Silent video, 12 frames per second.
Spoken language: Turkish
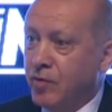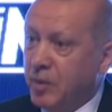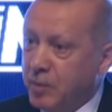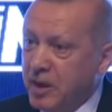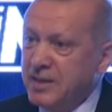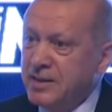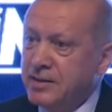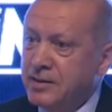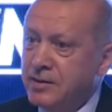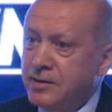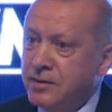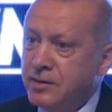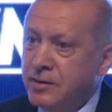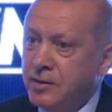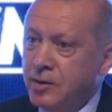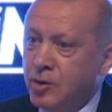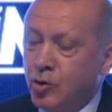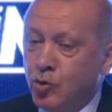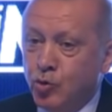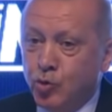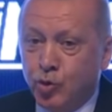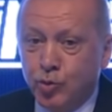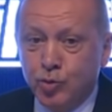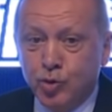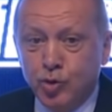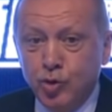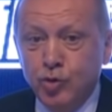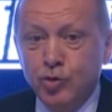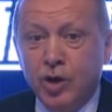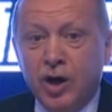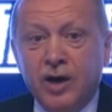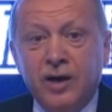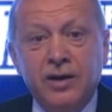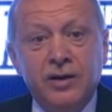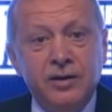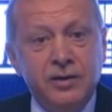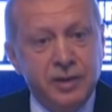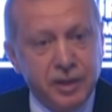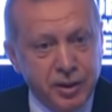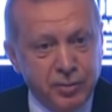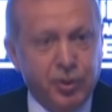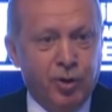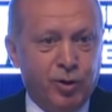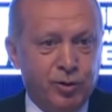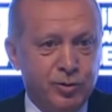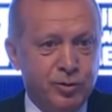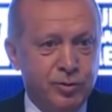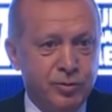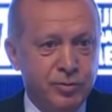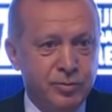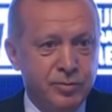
Ve biz yükümüzün ağırlığını iyi biliyoruz.